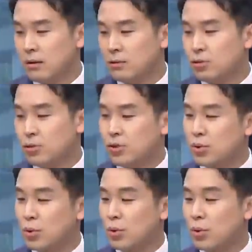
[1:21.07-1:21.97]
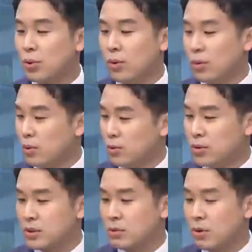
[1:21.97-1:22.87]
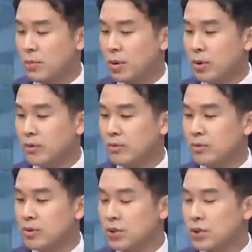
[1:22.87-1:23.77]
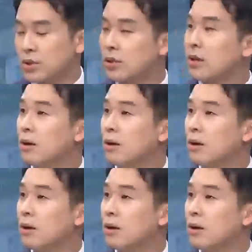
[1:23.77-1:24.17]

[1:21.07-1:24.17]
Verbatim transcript: 구치소 측과 법원 측이